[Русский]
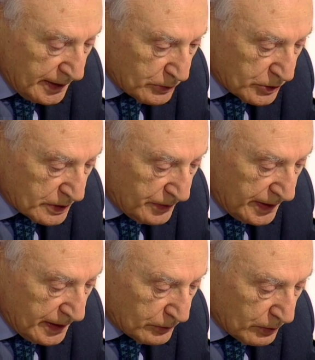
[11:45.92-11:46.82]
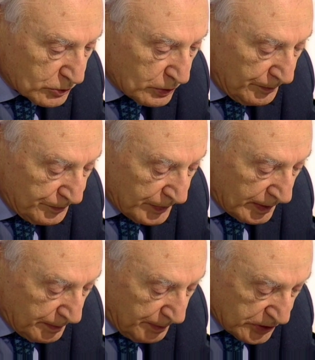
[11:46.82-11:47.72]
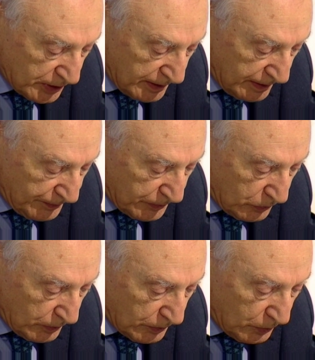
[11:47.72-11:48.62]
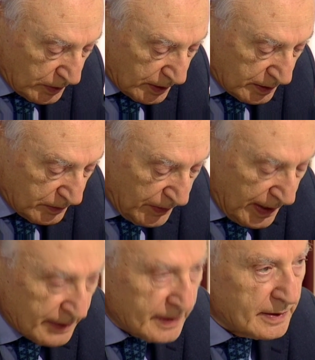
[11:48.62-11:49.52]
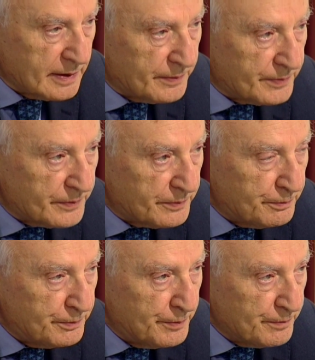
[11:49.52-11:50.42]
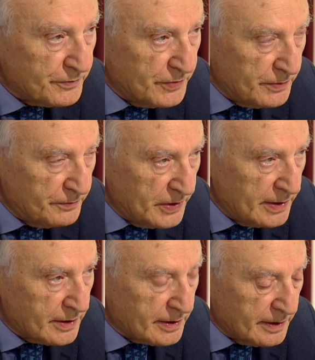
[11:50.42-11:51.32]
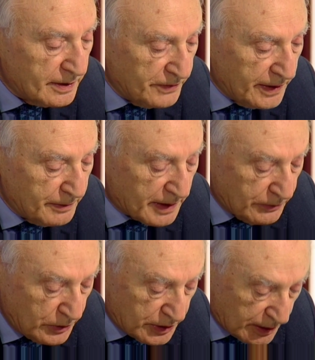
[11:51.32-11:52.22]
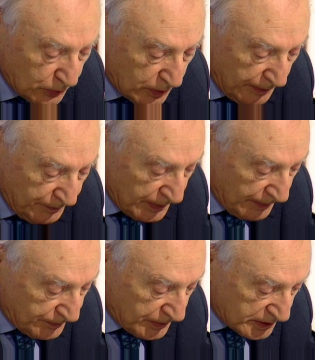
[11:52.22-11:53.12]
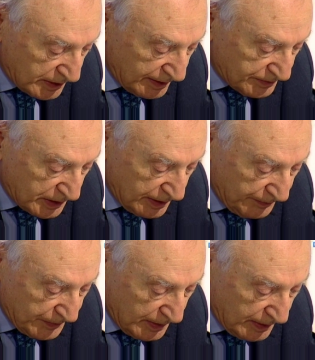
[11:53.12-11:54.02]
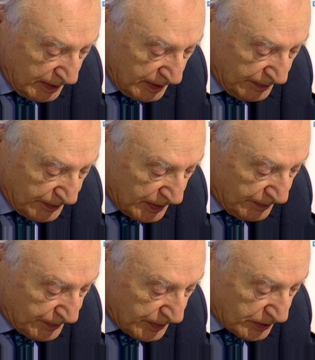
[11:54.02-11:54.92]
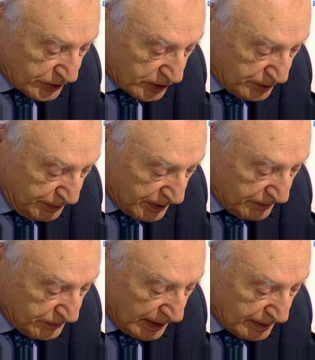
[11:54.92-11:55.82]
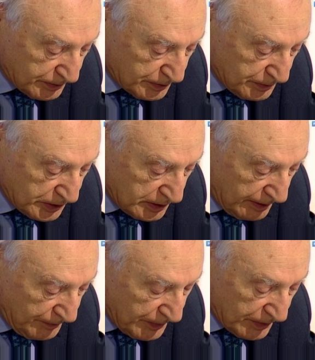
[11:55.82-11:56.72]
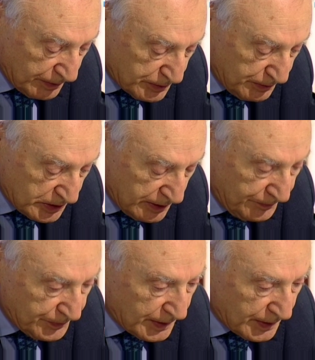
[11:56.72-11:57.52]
я уже говорил о том, что, пожалуй, только два великих корифея мировой литературы, Достоевский и Шекспир, в данном смысле, в этом смысле,